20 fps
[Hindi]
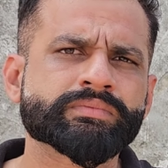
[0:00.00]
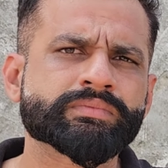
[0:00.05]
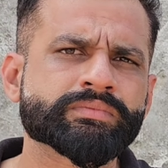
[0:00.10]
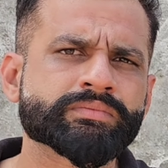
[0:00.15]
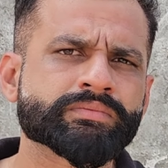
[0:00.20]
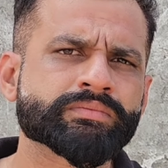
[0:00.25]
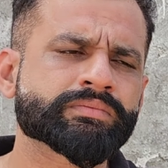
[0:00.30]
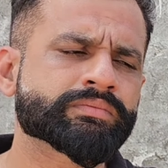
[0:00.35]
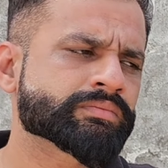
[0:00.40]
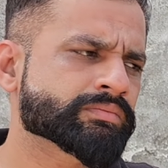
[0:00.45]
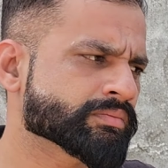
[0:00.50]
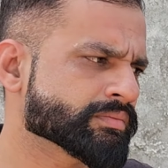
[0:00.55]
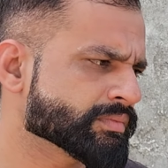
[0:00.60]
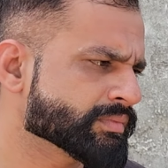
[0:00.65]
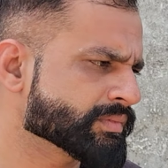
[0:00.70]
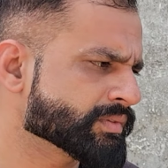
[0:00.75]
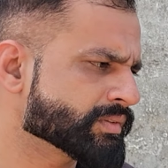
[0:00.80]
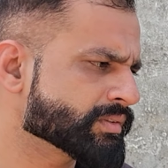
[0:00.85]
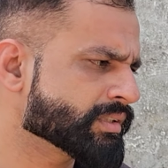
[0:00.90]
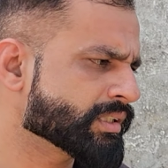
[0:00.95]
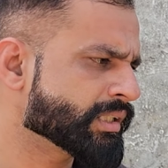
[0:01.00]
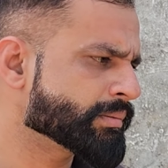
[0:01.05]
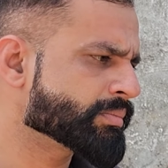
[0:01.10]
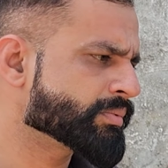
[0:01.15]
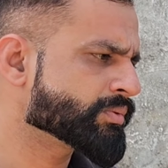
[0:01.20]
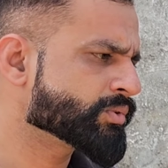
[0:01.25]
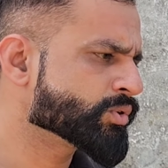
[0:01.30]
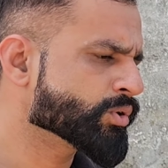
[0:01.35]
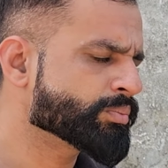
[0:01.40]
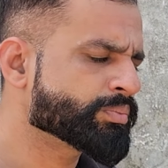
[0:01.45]
बिल्कुल भाई
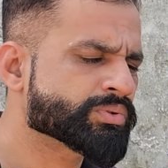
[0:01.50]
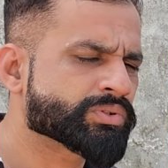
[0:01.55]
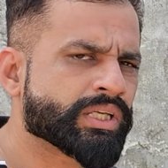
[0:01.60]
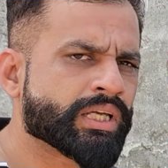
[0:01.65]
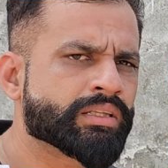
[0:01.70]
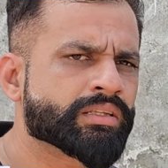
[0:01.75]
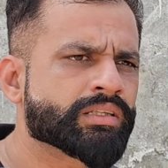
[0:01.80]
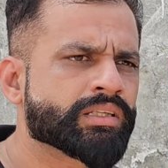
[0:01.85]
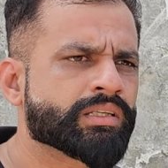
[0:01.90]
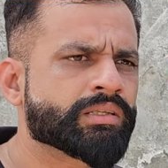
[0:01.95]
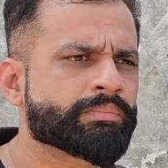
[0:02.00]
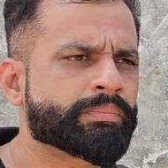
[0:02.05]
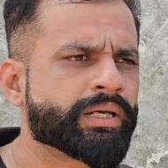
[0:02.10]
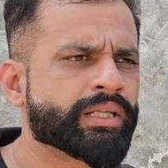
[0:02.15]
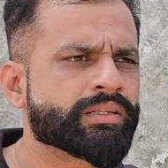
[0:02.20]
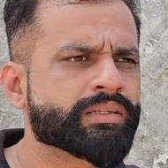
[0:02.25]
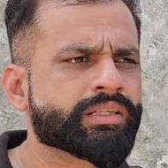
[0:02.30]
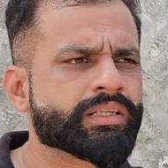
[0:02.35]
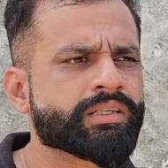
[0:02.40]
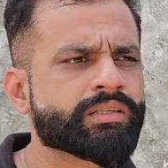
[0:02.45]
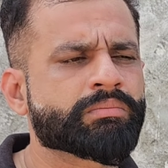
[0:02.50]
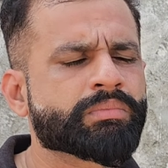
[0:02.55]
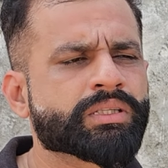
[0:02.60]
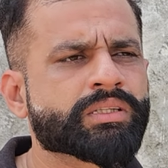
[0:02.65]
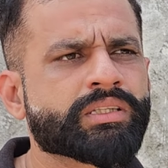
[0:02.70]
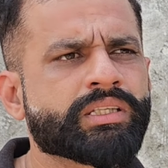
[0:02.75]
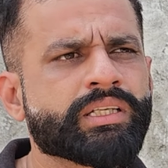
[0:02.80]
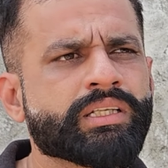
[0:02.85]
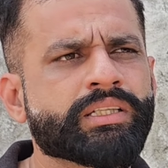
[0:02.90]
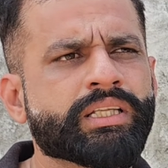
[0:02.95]
साहब जो सैंतीस पैंतीस
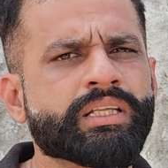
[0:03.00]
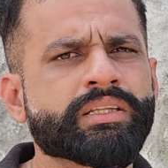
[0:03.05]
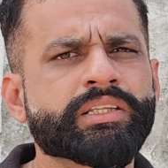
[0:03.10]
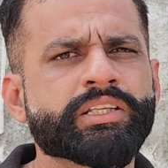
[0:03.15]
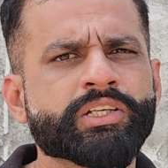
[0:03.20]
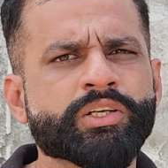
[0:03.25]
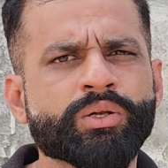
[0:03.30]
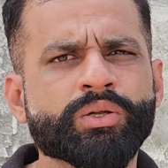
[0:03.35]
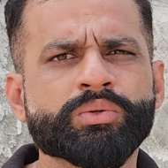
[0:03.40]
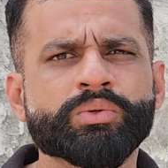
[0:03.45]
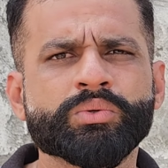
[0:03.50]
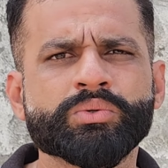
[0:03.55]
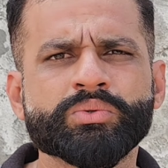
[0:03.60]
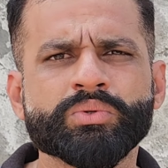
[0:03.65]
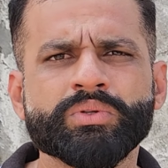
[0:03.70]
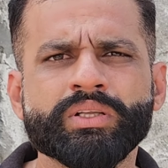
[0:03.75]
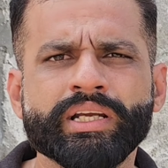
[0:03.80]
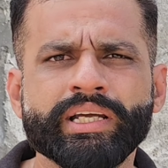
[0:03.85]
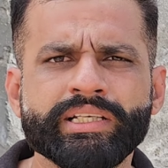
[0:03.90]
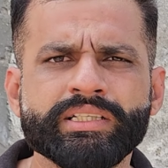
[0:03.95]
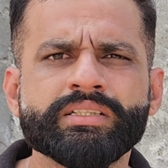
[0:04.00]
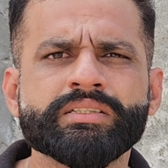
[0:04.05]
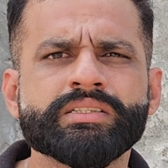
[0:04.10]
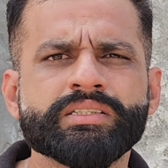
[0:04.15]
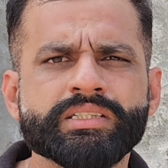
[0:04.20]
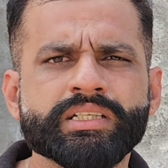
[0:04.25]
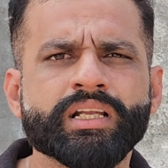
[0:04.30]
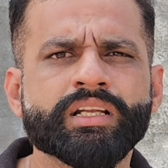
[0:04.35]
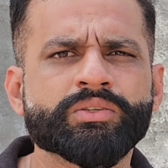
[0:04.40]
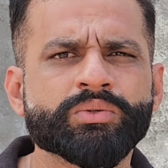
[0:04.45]
बत्तीस तैंतीस किलो दूध तुल रहा है इसी
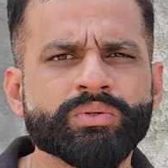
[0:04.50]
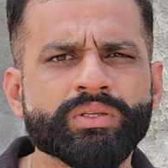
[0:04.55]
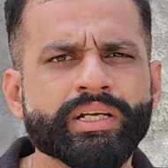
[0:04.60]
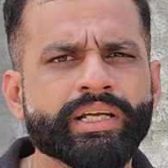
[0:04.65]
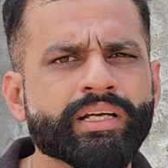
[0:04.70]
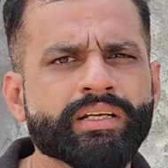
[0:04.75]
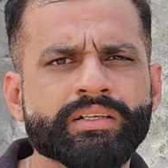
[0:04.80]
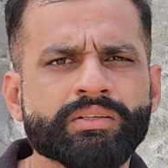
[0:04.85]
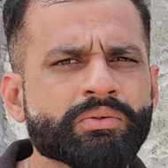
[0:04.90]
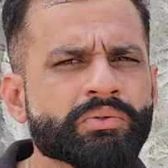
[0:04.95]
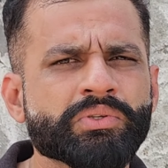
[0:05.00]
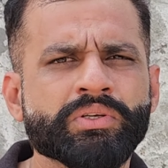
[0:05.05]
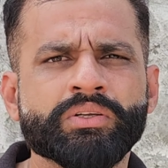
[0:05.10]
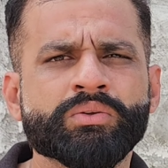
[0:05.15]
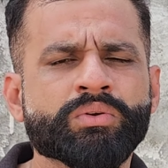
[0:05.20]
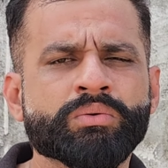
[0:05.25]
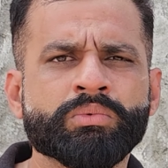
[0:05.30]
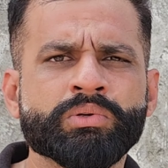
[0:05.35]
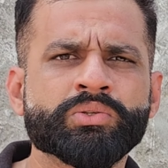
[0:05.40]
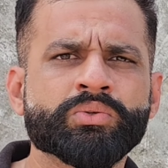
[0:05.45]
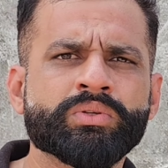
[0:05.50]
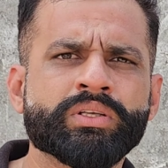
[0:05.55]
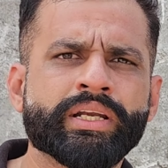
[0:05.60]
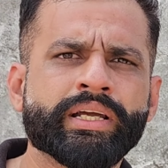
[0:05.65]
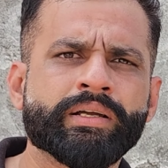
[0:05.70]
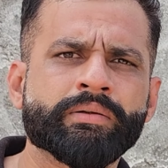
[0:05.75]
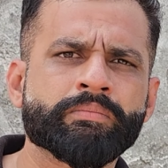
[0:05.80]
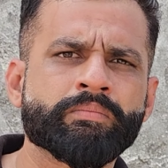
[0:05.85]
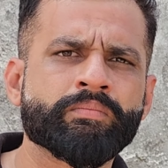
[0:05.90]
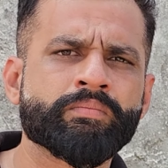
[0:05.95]
चीज़ के लिए तुल रहा है नो तो नॉर्मल तुल
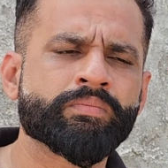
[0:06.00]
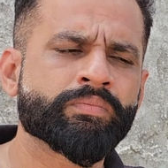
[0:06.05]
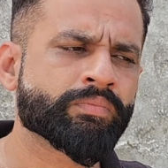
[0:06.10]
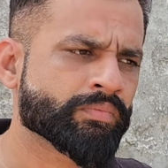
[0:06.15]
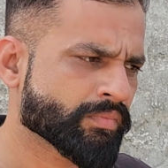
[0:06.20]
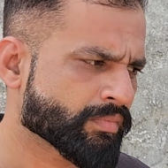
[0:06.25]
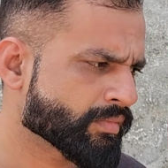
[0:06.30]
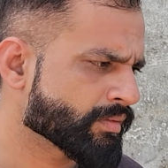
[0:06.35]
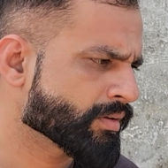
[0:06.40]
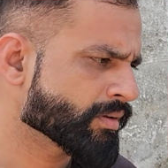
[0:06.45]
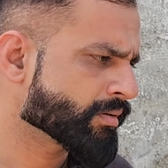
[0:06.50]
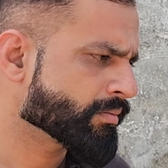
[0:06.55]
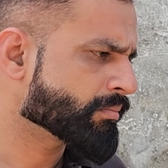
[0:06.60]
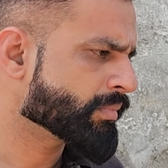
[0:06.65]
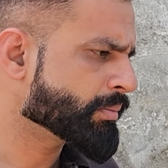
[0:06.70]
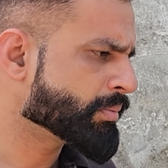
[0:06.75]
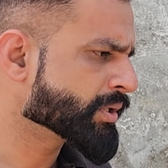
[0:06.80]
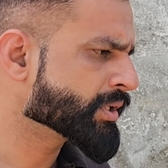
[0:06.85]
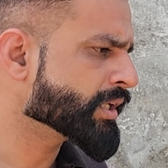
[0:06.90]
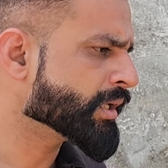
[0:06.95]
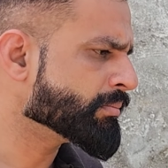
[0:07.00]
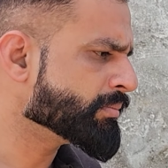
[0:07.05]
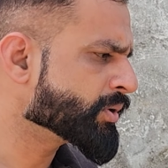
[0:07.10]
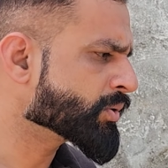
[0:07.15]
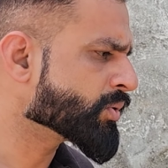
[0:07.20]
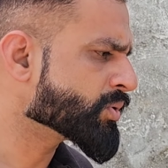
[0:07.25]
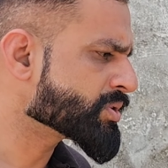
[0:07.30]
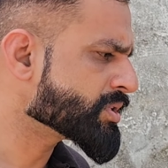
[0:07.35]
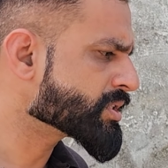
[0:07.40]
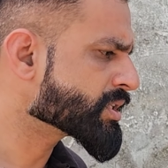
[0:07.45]
रहा है ठीक है भाई साहब बेबंदा हम
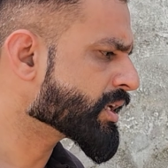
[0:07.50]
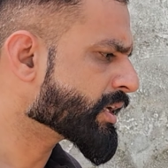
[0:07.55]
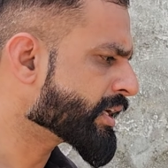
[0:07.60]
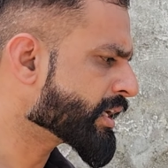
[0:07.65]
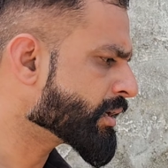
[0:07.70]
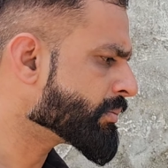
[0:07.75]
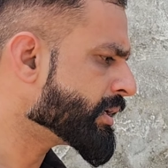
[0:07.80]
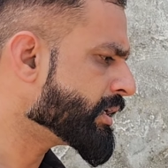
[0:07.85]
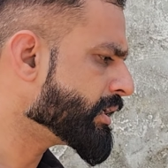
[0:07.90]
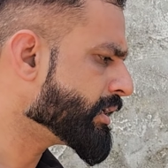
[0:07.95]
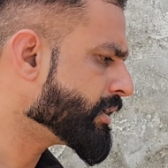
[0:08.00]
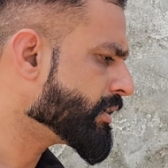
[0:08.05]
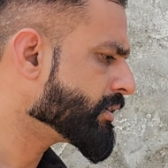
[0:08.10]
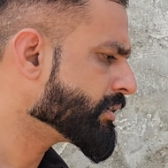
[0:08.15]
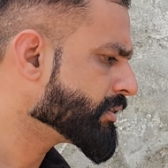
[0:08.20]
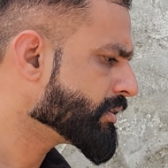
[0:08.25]
भी कोशिश करेंगे भाई